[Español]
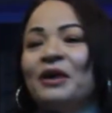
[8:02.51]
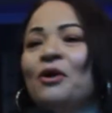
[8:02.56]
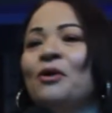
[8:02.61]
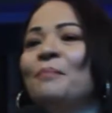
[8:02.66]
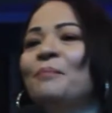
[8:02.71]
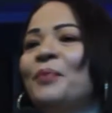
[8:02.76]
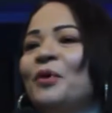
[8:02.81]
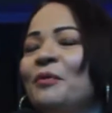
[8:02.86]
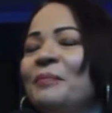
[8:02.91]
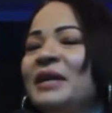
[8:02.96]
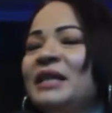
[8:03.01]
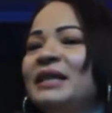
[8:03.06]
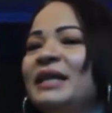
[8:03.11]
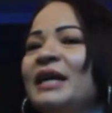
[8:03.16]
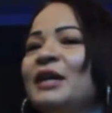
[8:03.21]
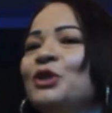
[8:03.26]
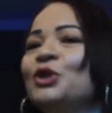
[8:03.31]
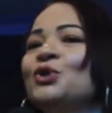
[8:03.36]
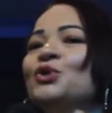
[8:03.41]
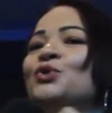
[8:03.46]

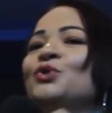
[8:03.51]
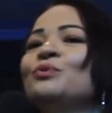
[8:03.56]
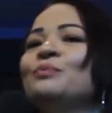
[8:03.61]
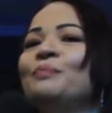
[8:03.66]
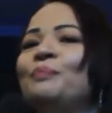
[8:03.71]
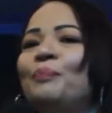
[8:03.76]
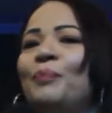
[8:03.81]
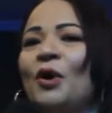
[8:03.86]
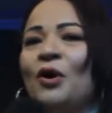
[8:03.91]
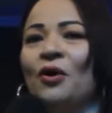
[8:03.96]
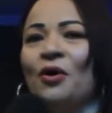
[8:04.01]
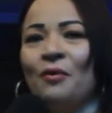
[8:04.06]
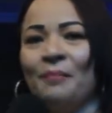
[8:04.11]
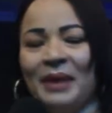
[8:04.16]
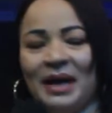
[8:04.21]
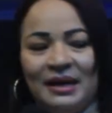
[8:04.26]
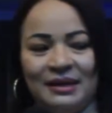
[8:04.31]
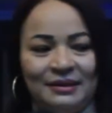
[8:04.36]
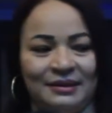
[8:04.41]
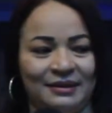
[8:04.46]
comprometernos un poco
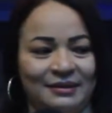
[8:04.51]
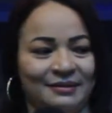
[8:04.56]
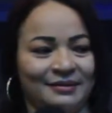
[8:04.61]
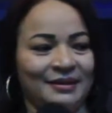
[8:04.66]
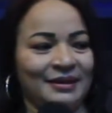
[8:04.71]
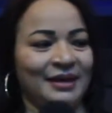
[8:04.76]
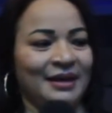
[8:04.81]
más,